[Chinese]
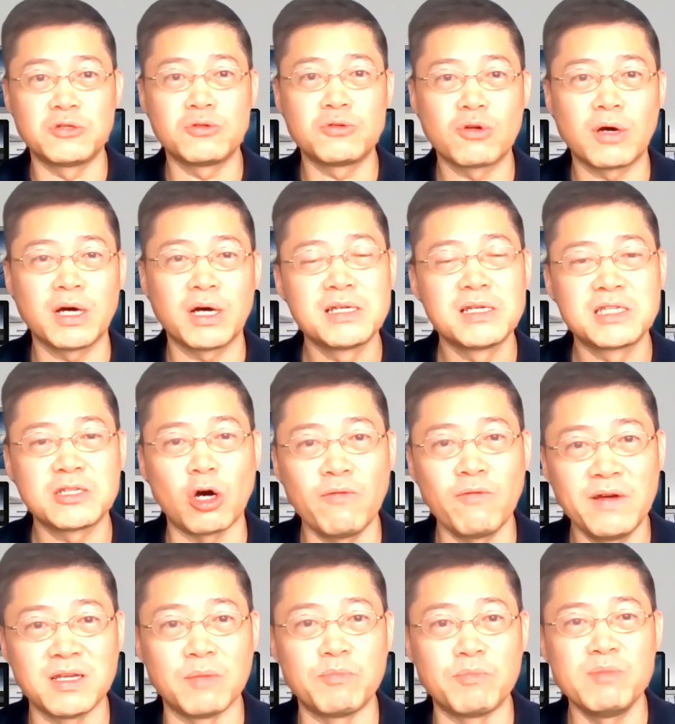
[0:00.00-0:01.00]
也就是说，
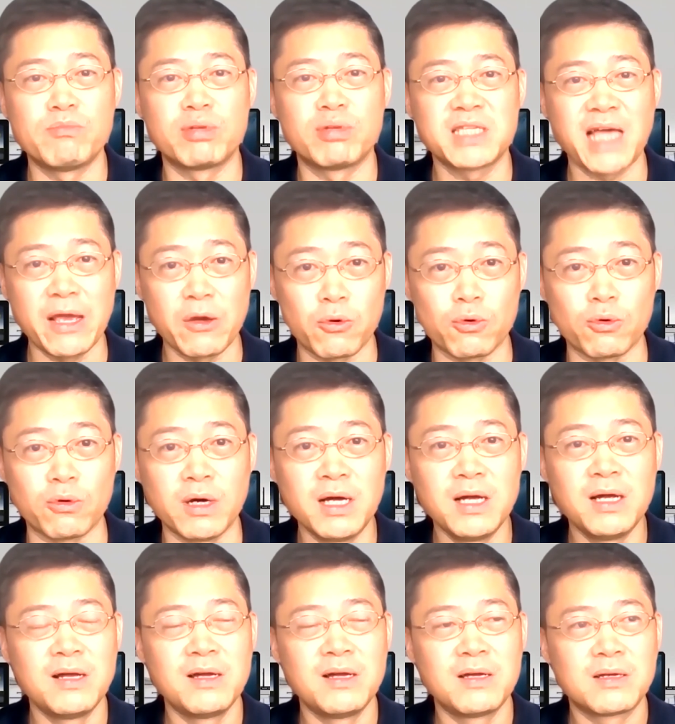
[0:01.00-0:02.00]
消费者并不在乎